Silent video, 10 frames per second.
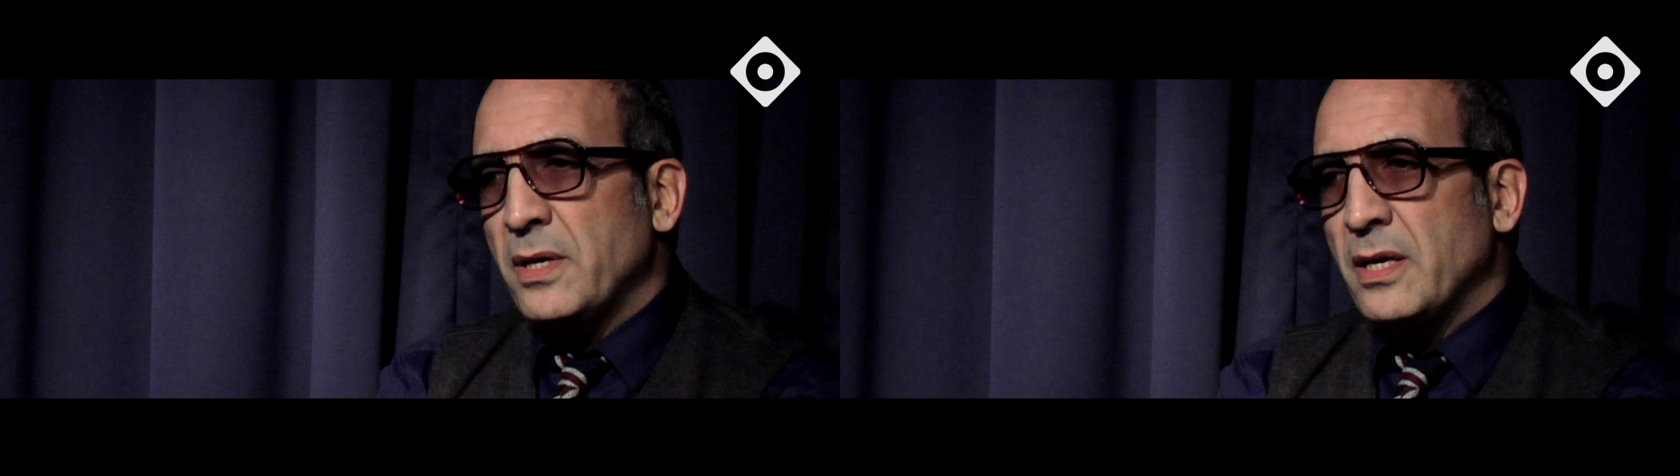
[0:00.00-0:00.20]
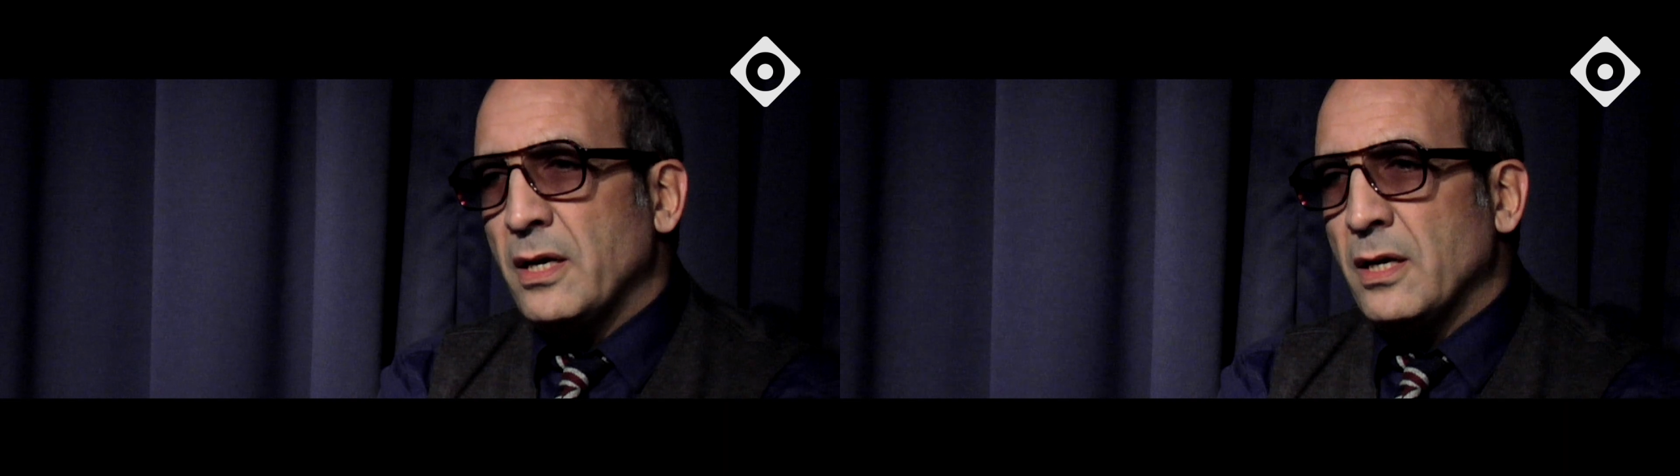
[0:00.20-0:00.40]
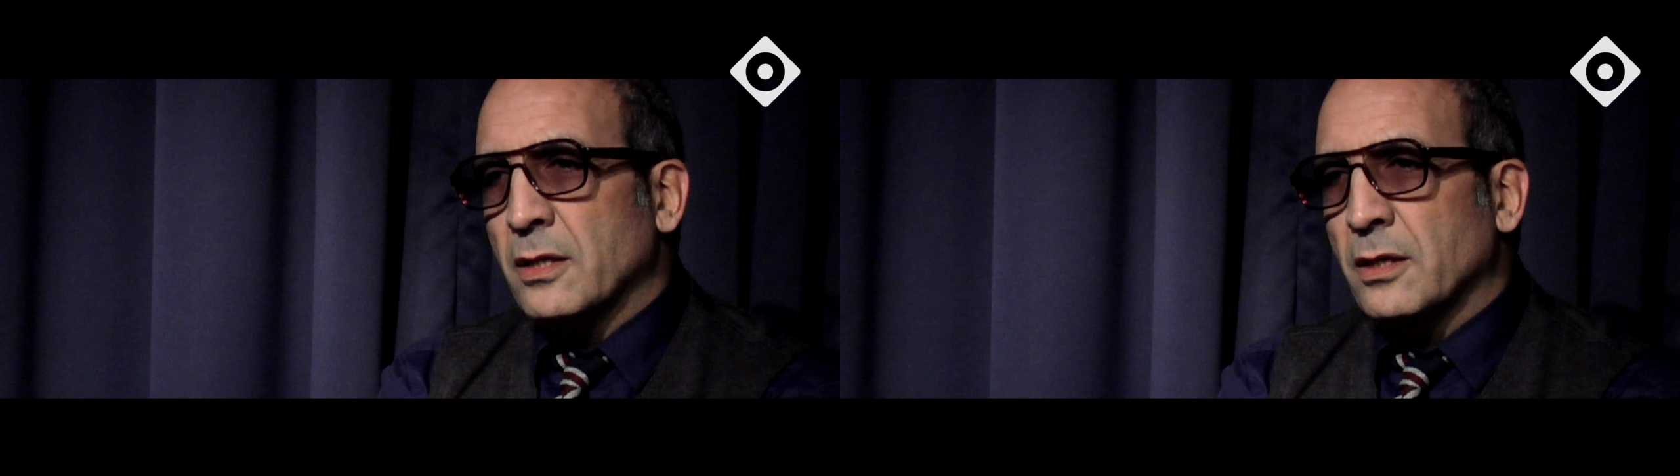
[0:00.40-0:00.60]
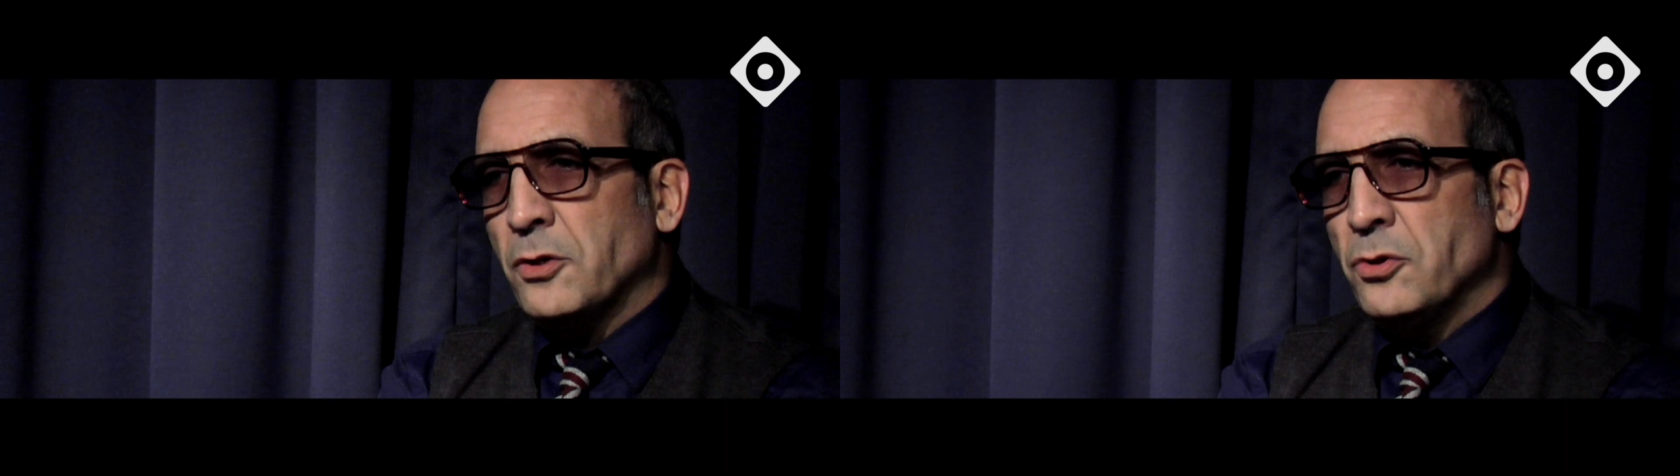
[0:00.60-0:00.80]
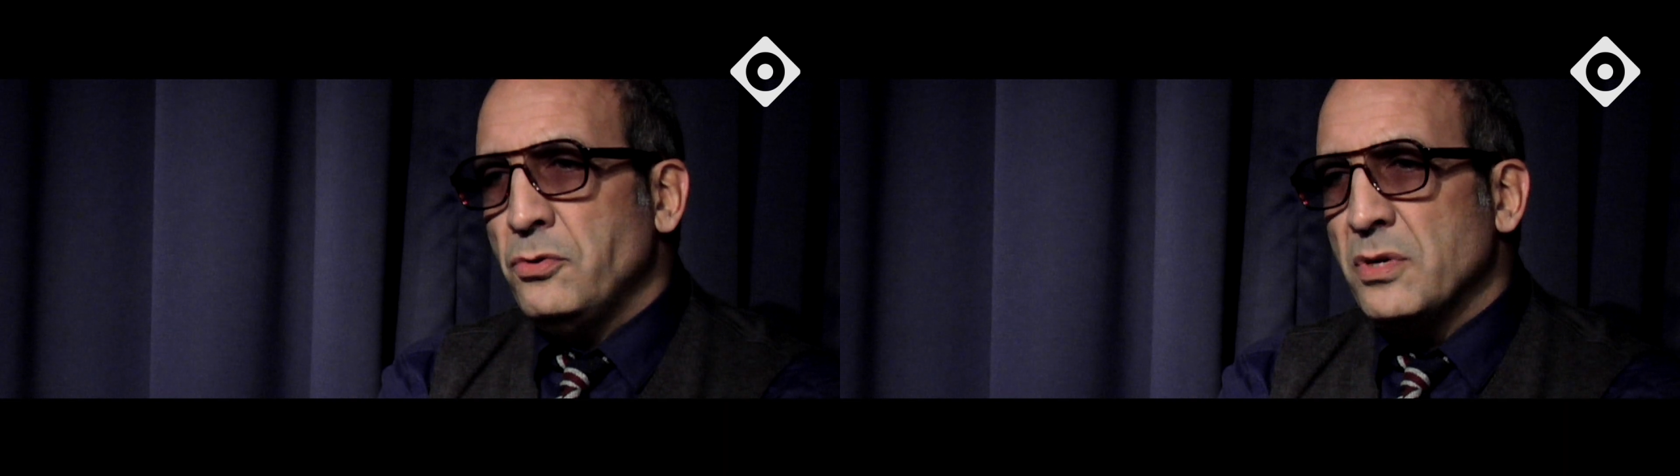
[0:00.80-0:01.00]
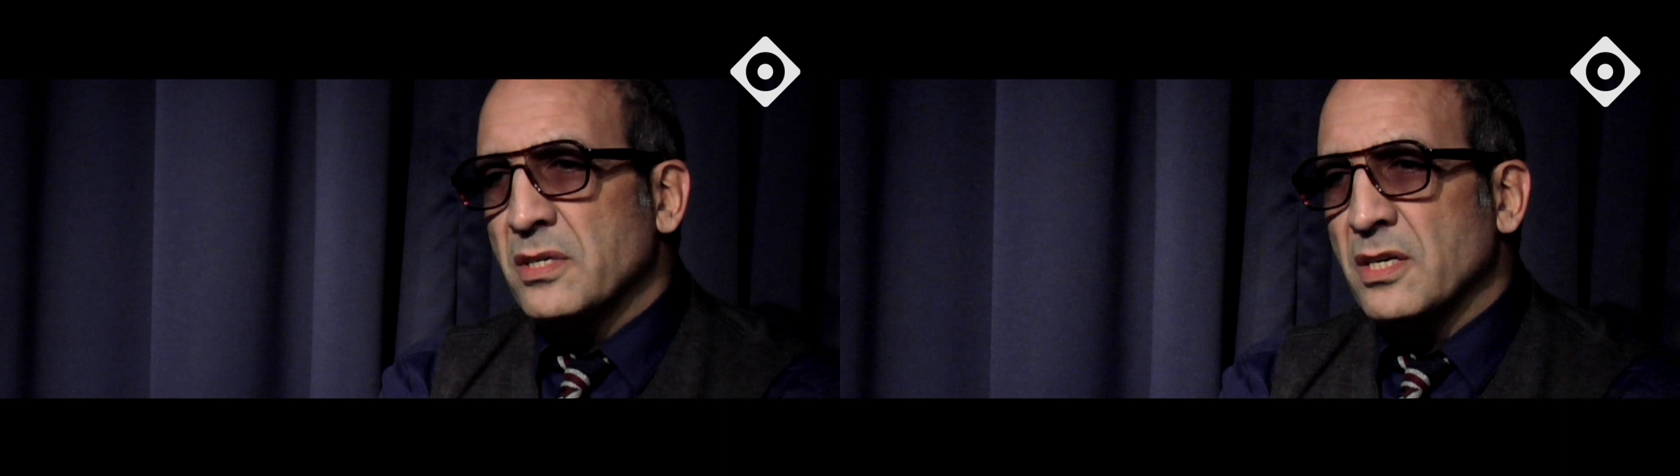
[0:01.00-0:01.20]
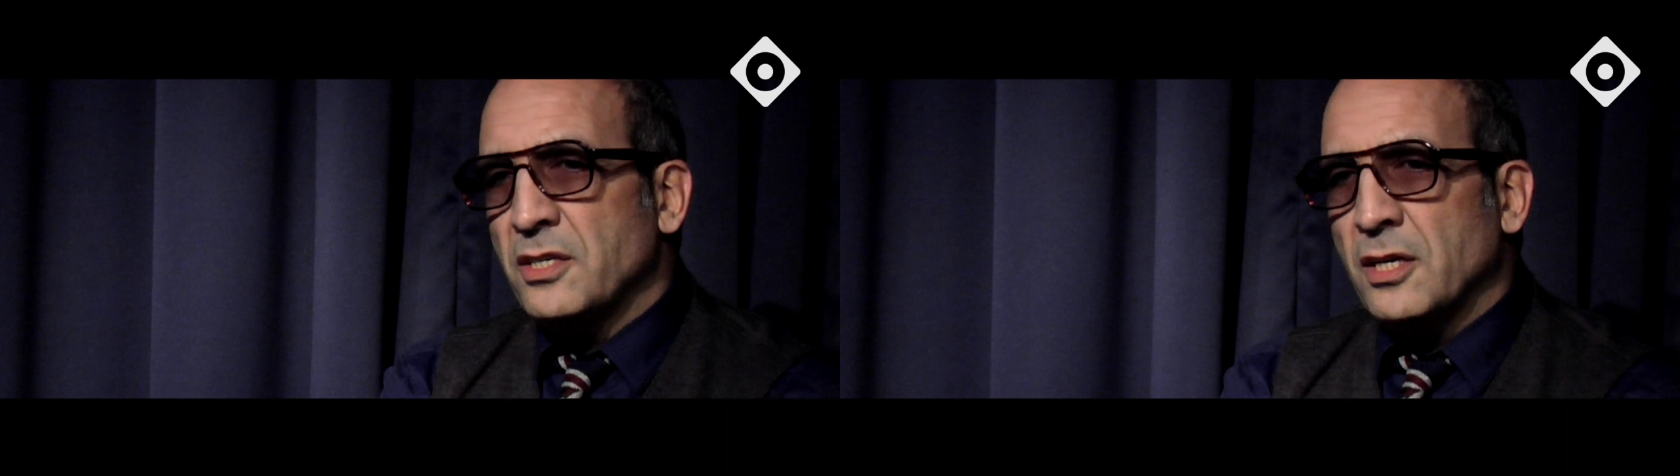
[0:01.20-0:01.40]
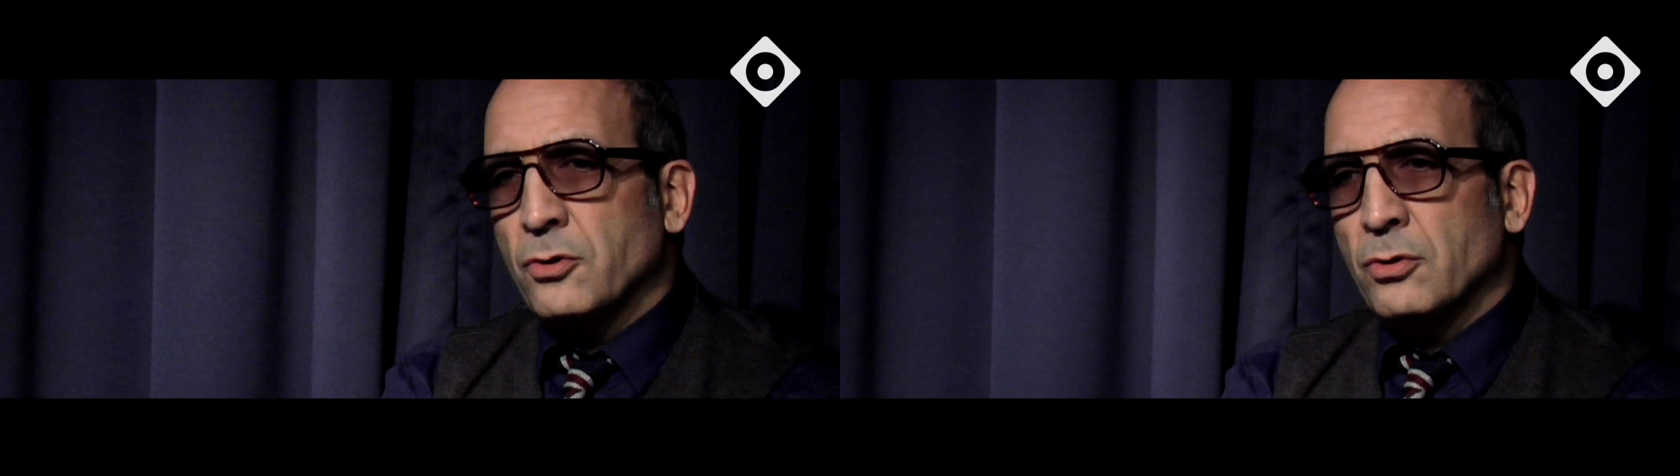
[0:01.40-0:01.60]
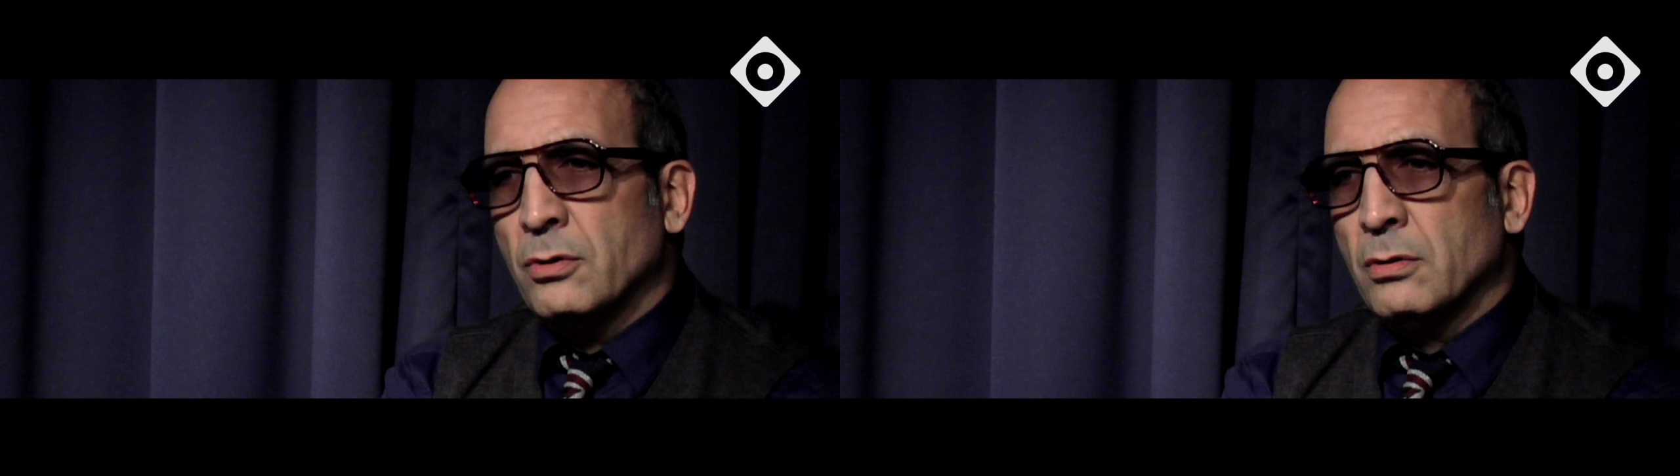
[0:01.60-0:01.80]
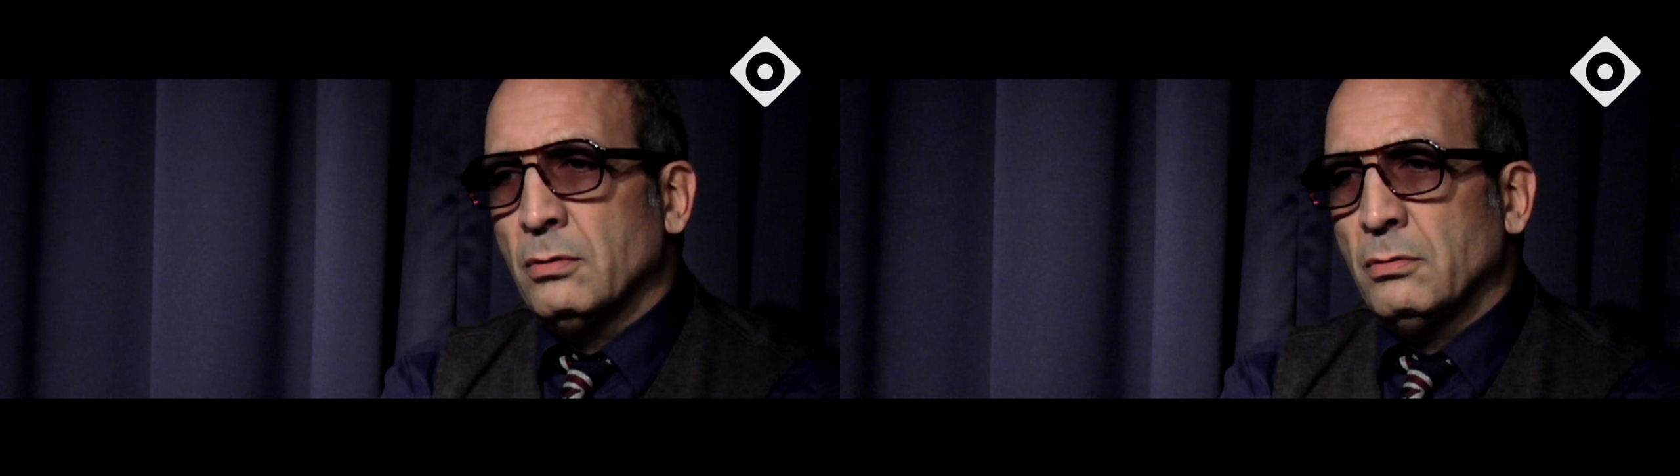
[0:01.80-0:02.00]
mais il est très connu et sachez
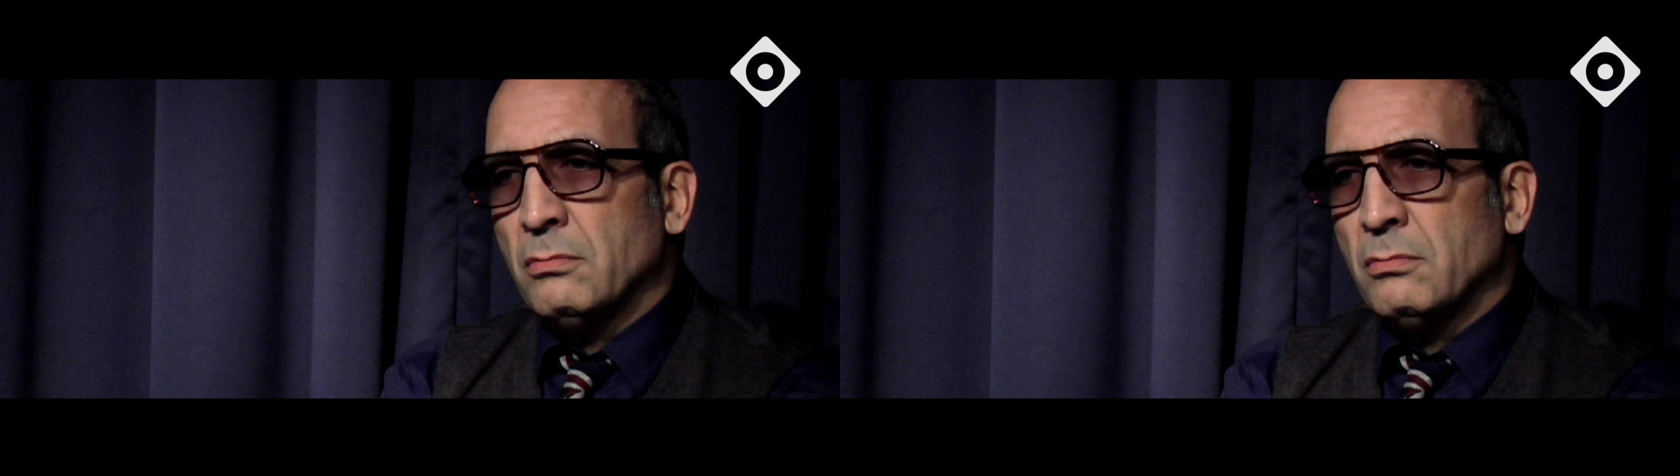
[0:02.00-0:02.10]
que